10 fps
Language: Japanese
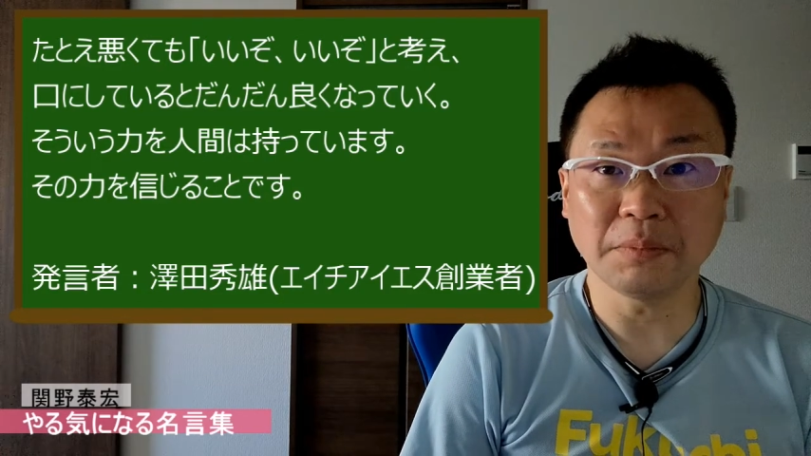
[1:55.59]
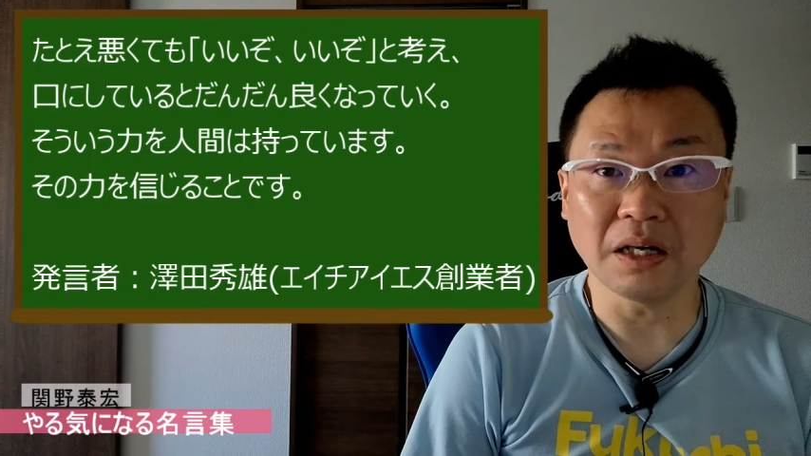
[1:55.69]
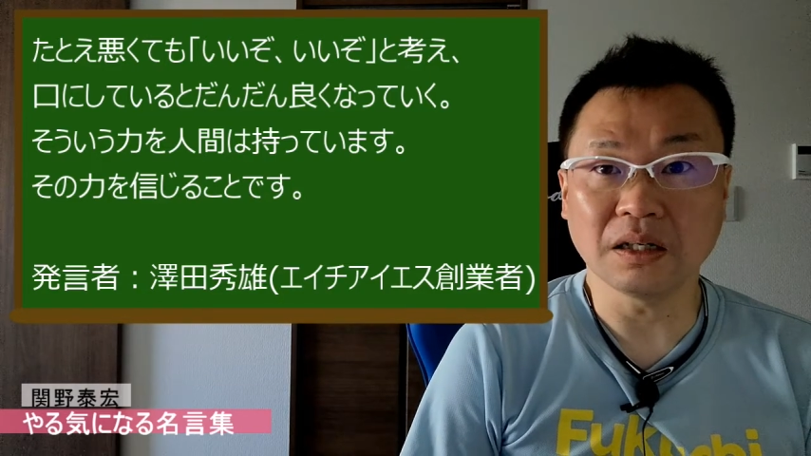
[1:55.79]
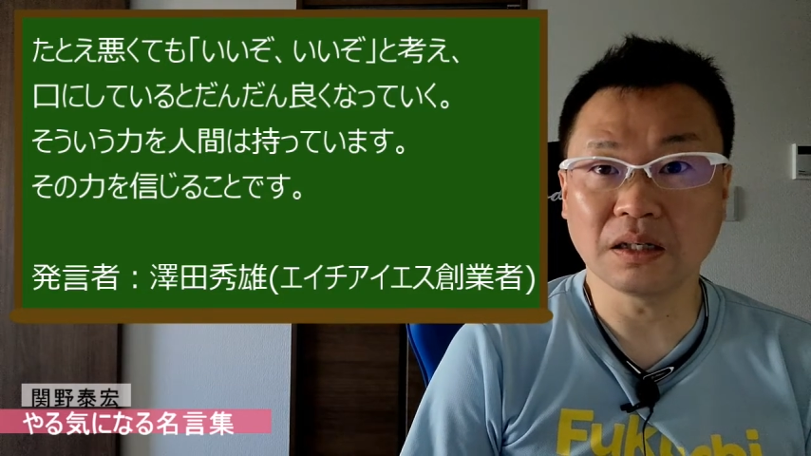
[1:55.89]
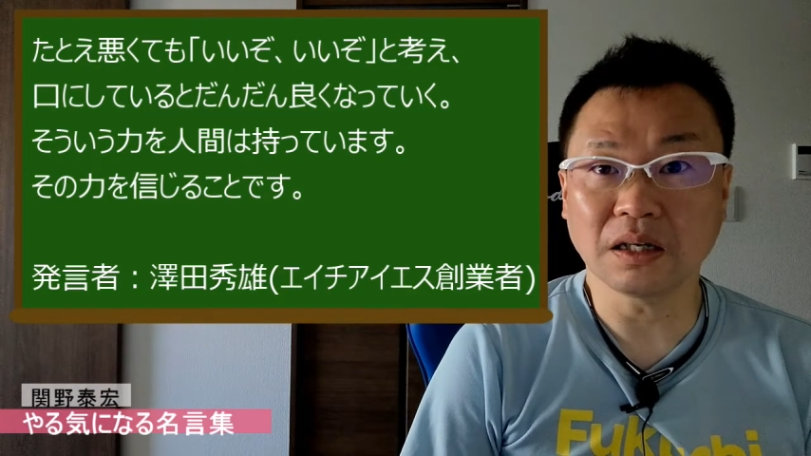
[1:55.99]
ま
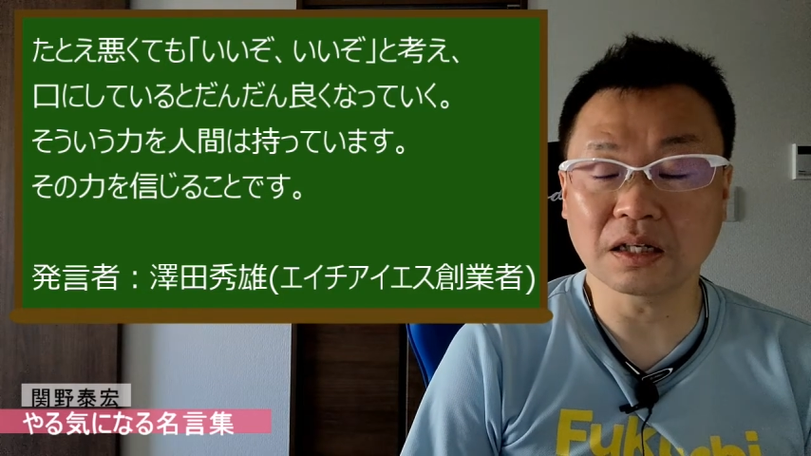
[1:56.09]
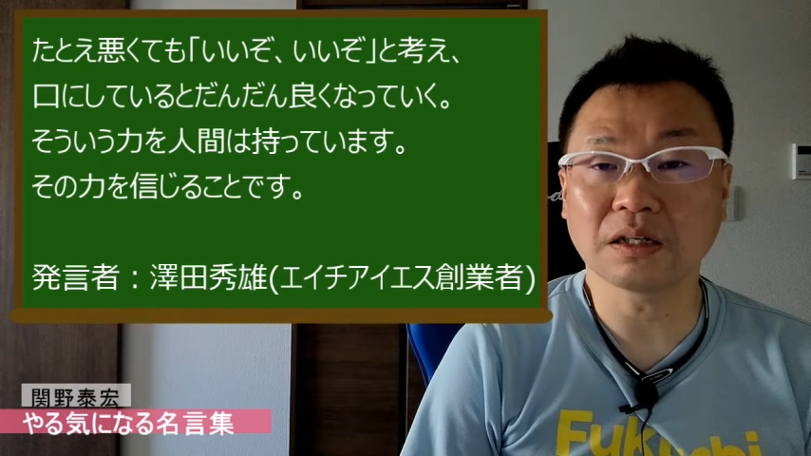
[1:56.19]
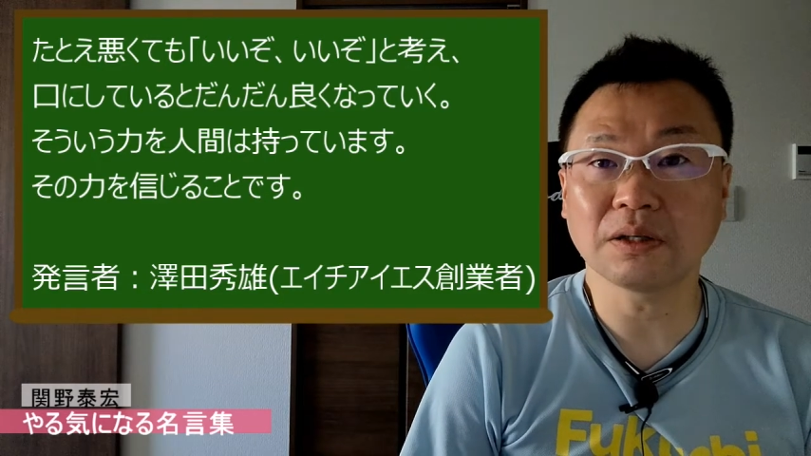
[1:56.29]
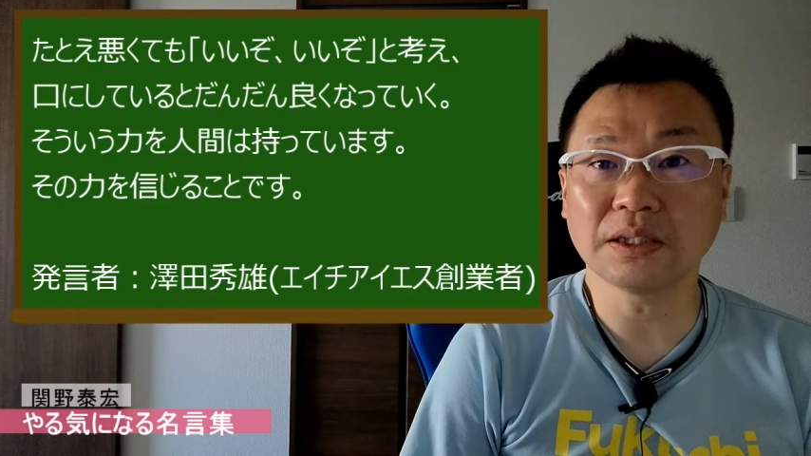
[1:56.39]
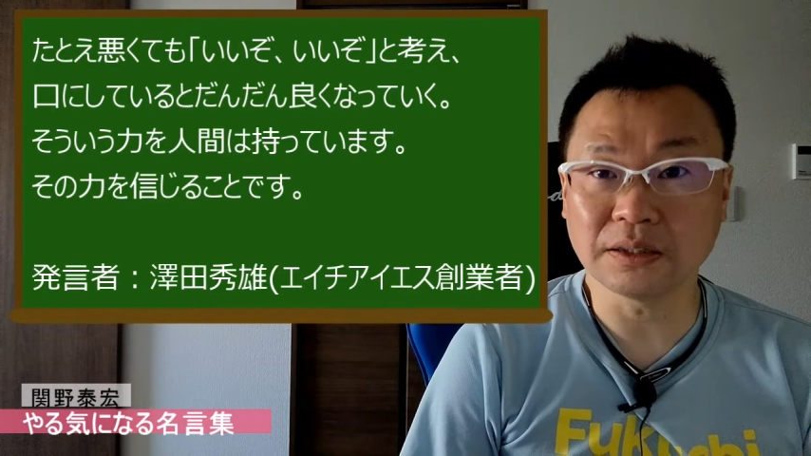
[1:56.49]
あ
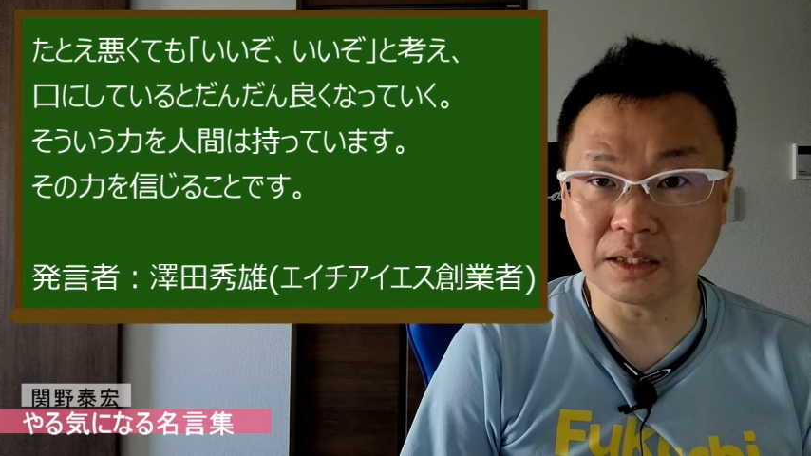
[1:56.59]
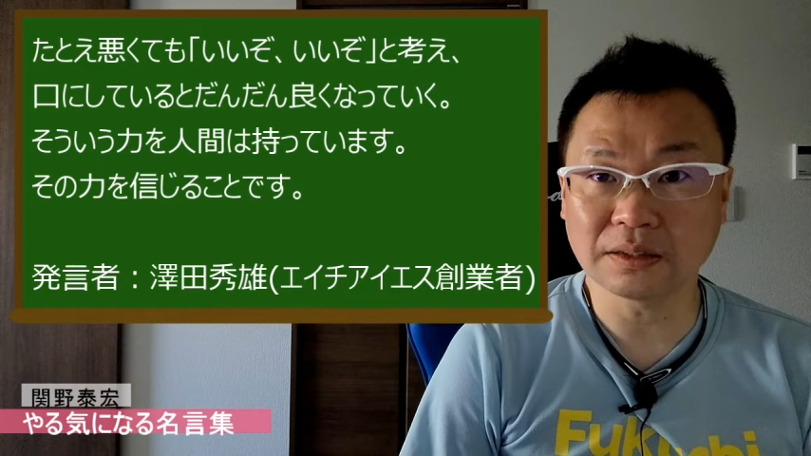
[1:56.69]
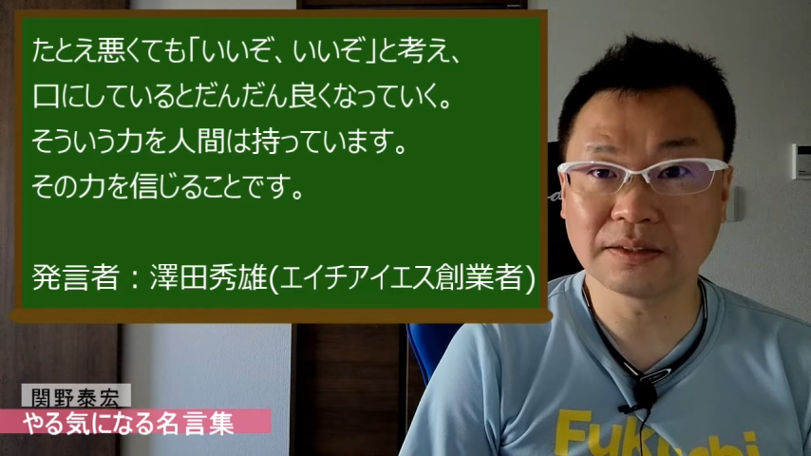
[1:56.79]
体はいいんだ、